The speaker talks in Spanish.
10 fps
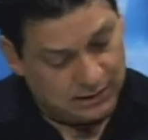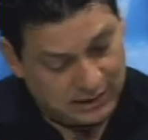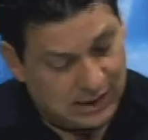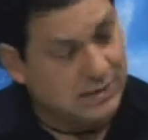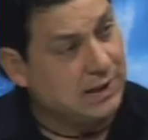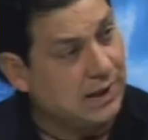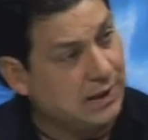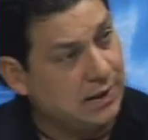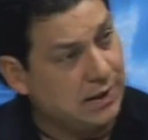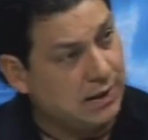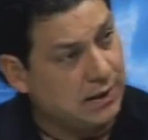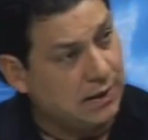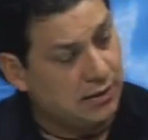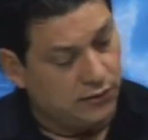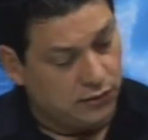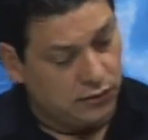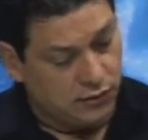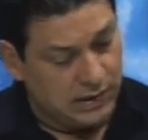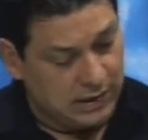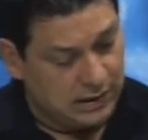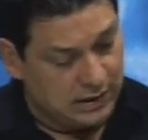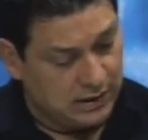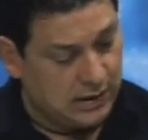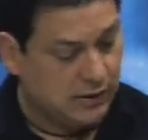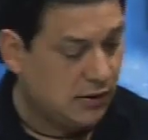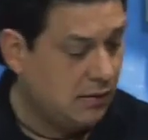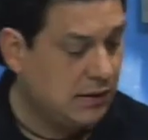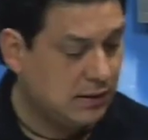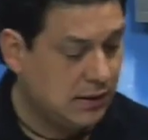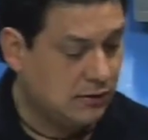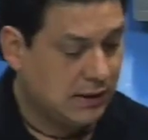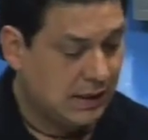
ya está el, fondo ahí y solamente los